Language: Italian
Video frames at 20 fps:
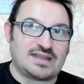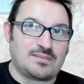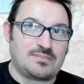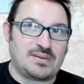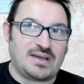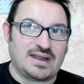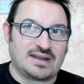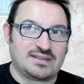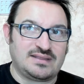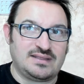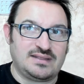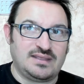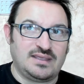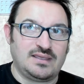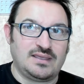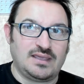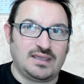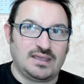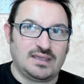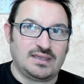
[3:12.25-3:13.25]
parti
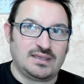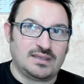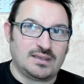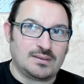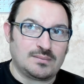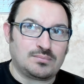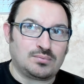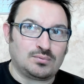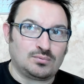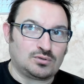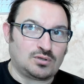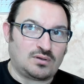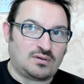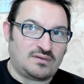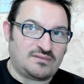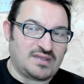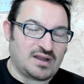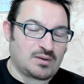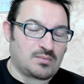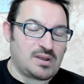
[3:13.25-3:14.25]
di appunto,
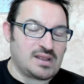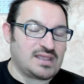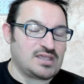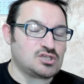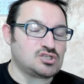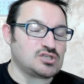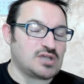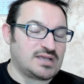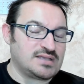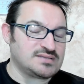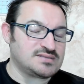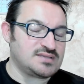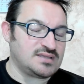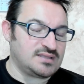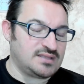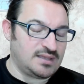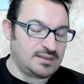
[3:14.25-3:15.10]
avere qualche chance di,